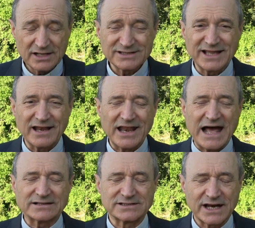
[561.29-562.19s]

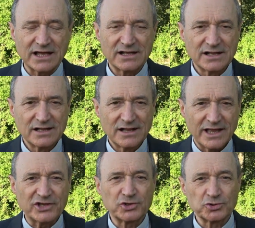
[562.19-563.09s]
dall'altra
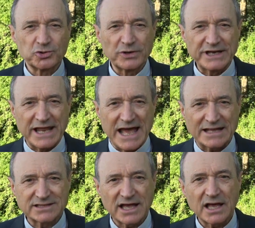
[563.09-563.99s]
è
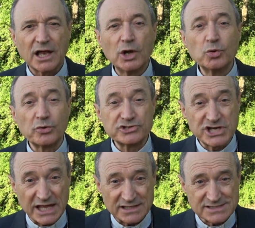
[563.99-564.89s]
sottolineata
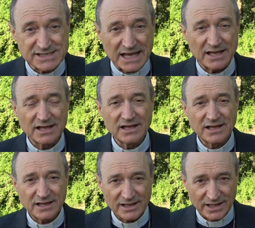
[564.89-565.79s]
l'urgenza
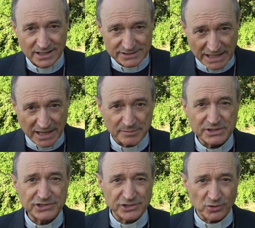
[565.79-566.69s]
della
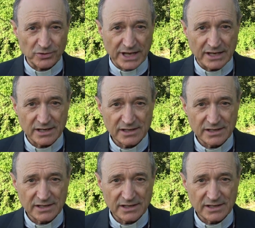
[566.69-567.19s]
missione.